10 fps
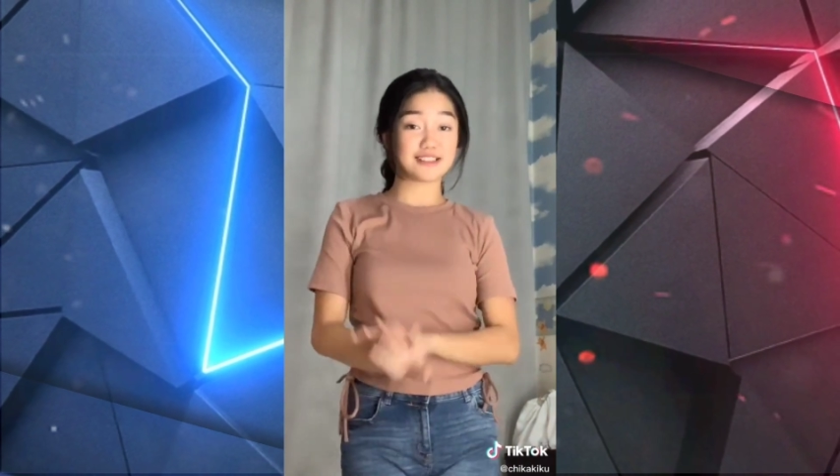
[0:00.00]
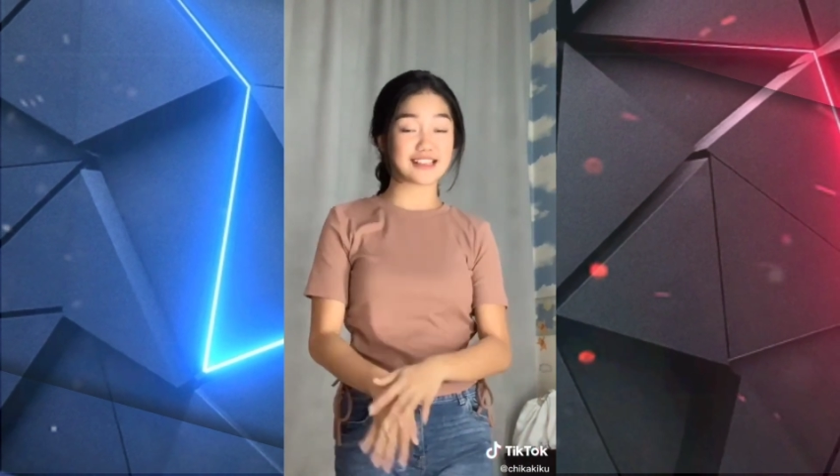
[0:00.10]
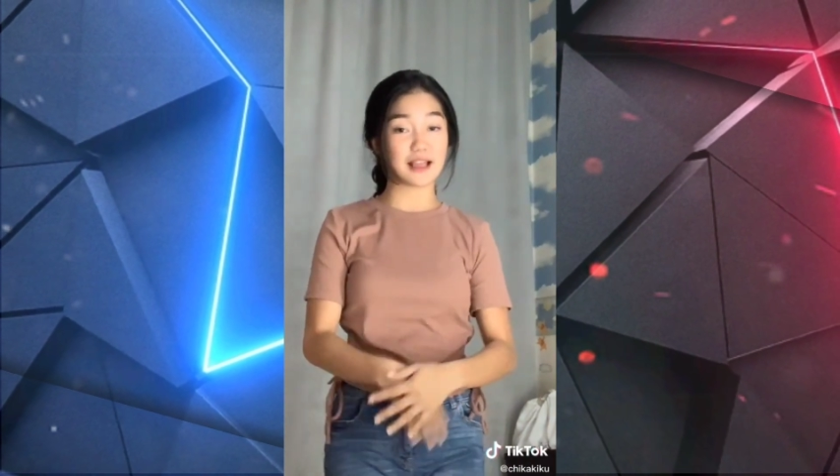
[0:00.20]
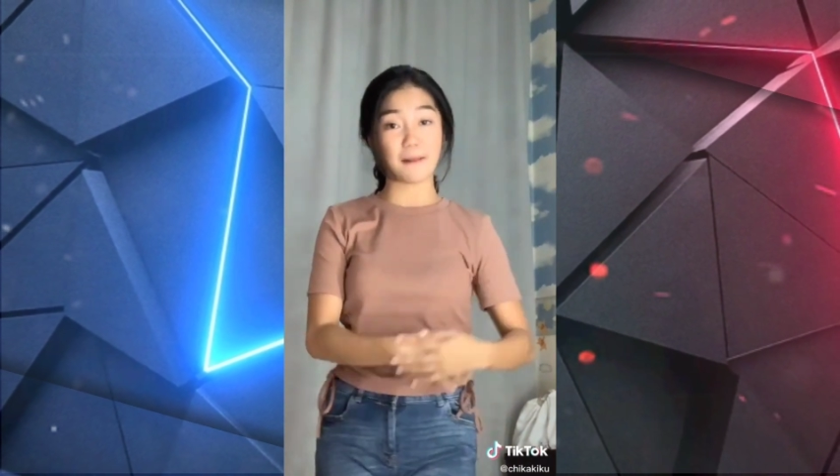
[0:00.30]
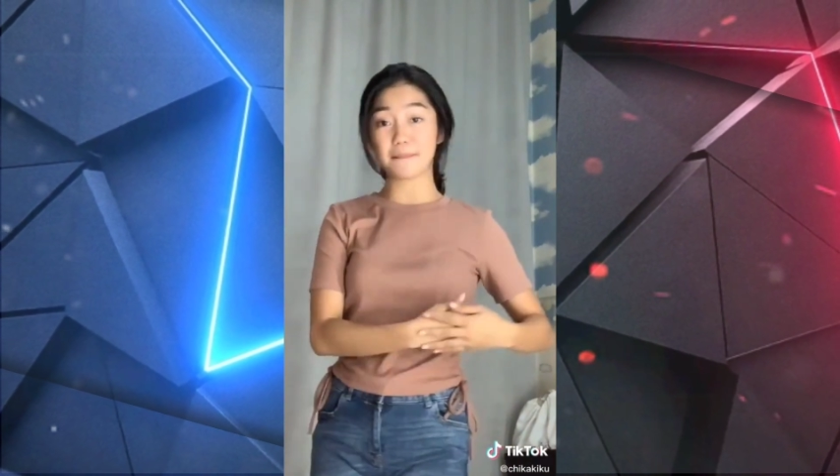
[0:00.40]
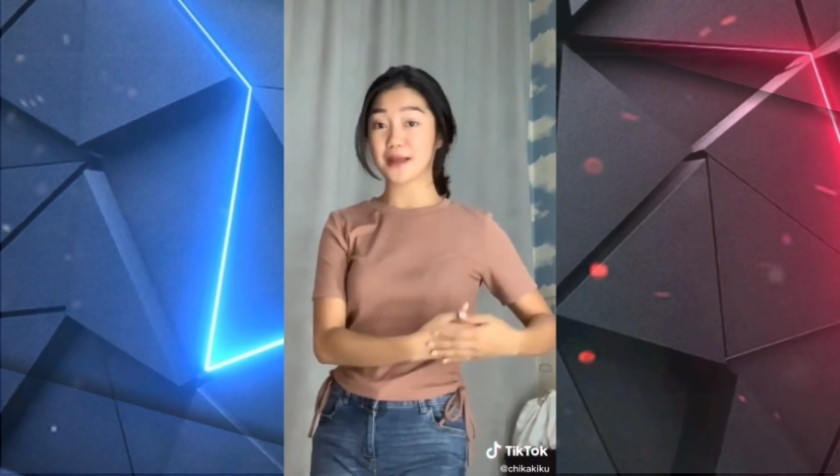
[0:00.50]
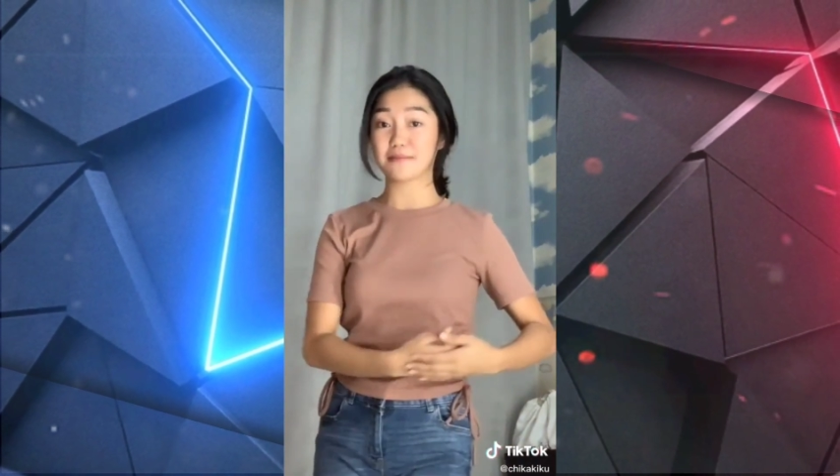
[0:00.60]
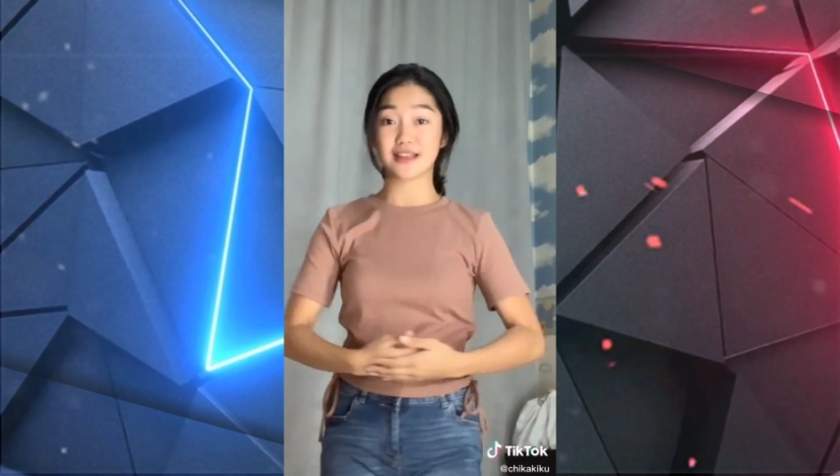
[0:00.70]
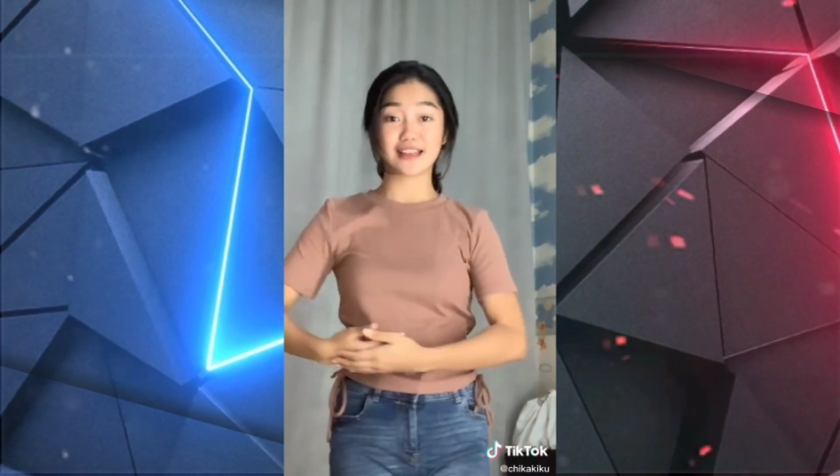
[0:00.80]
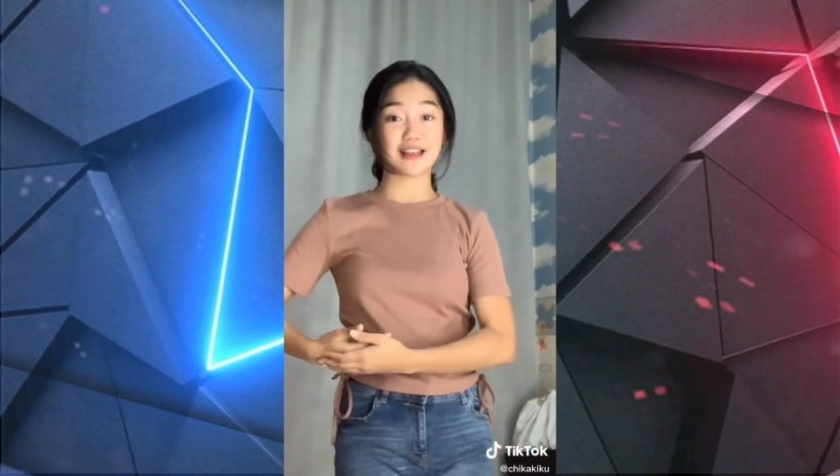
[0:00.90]
lagi
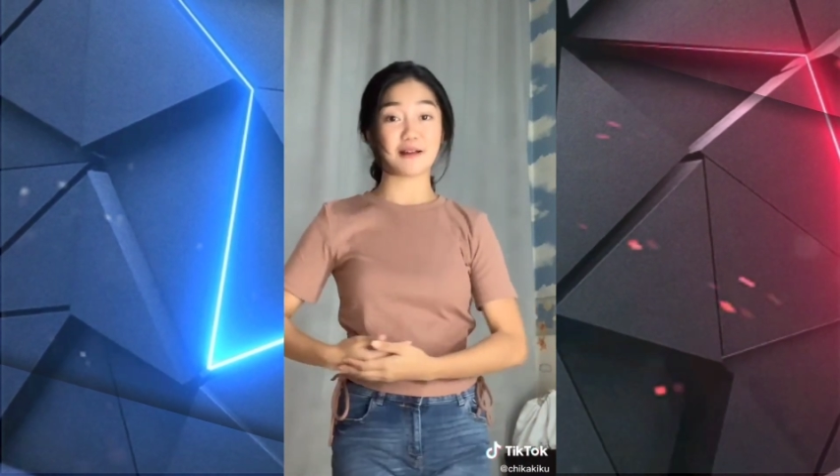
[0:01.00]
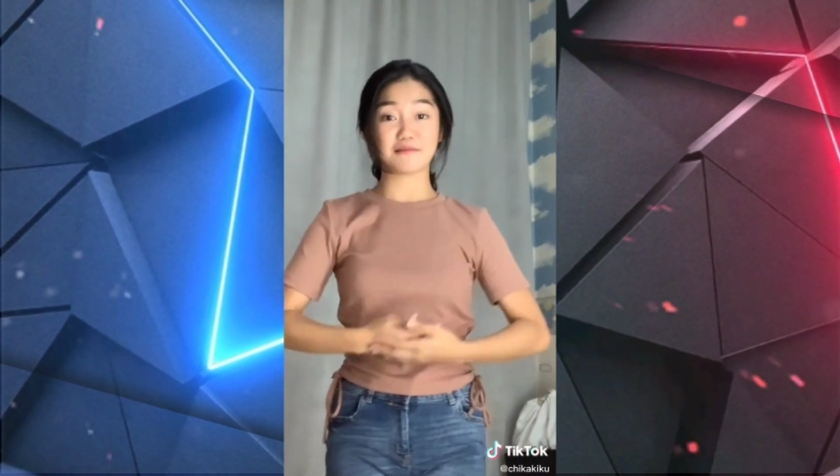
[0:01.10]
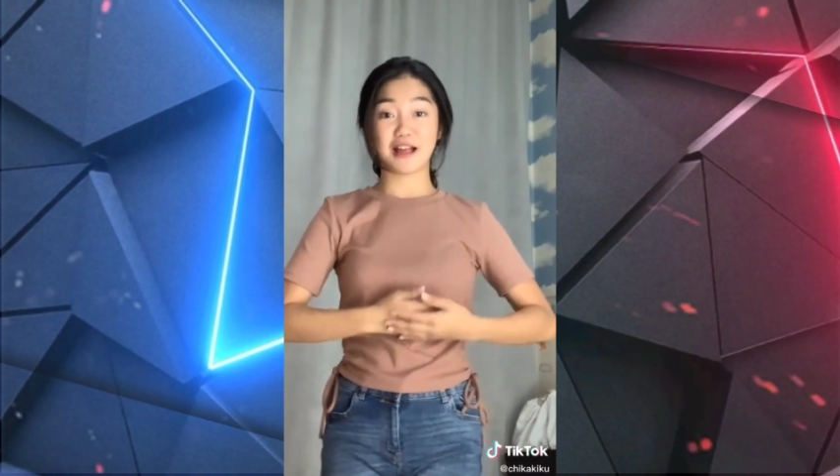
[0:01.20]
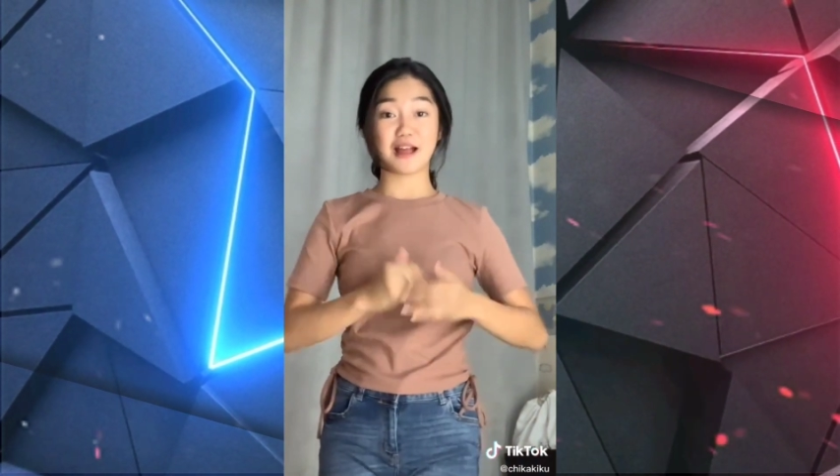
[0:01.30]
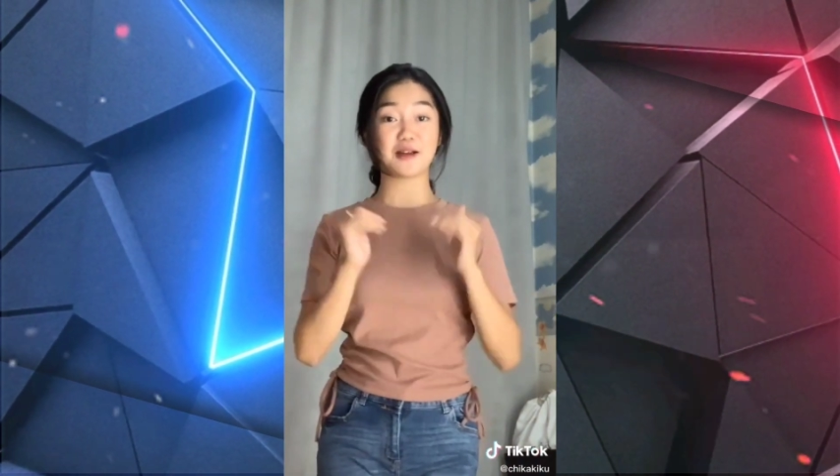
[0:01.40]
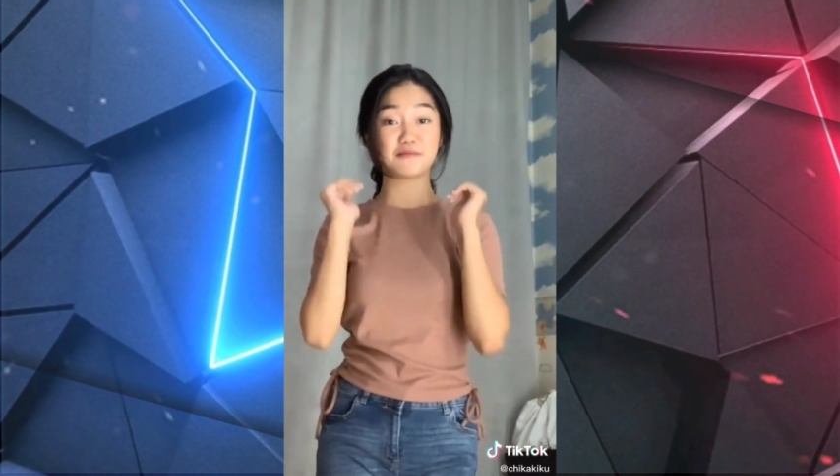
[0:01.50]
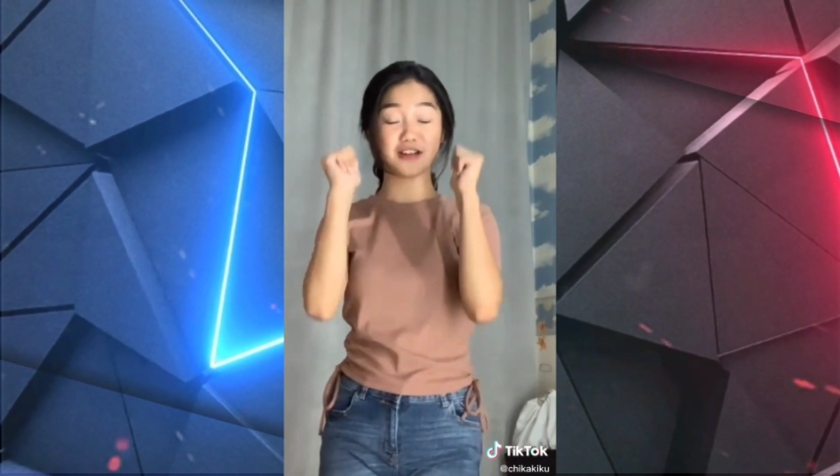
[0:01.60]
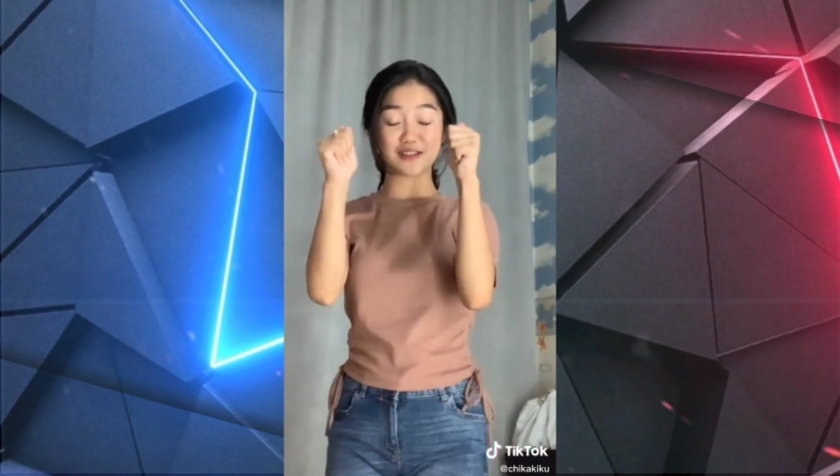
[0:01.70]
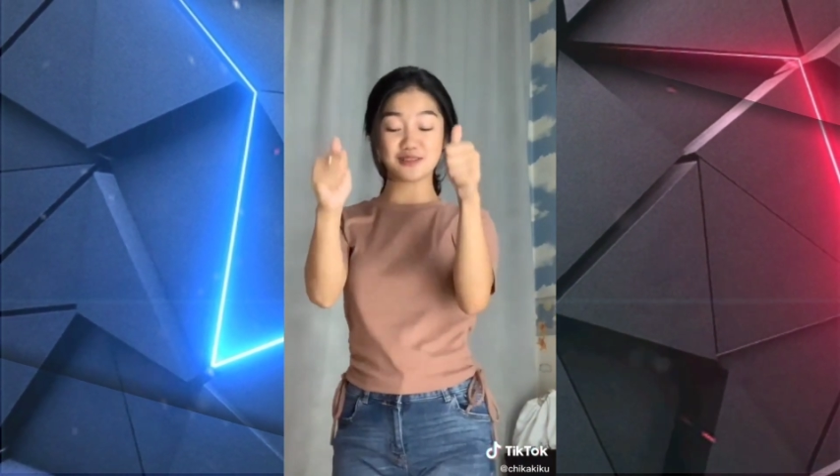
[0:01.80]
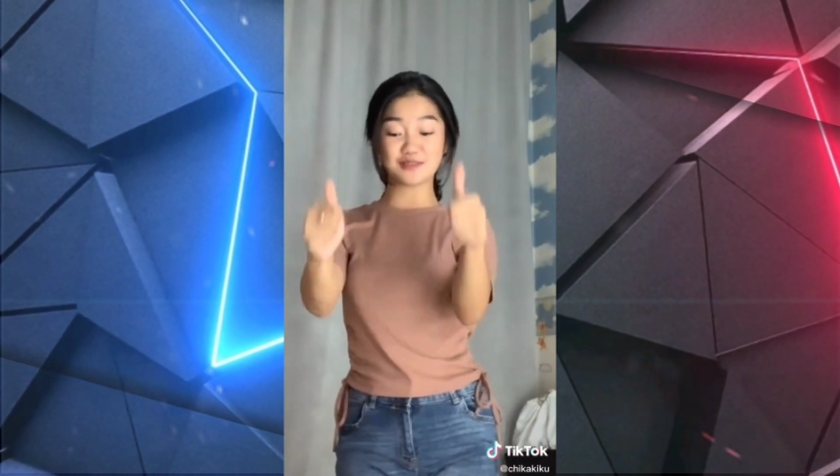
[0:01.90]
trending ya teman-teman
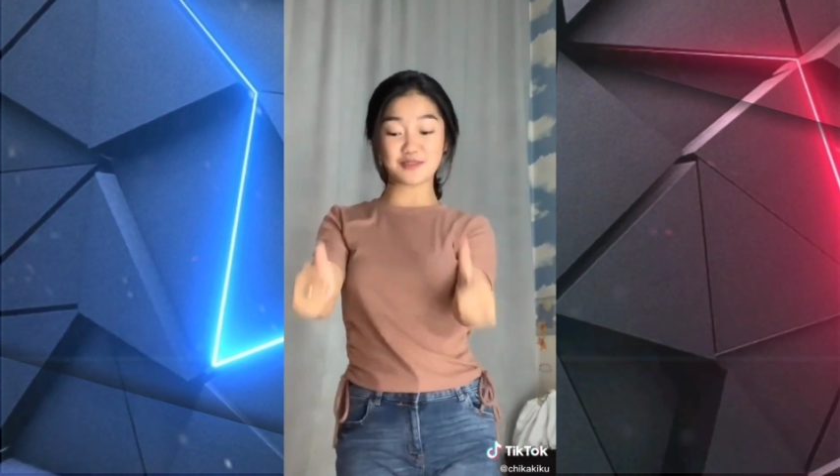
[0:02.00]
ya.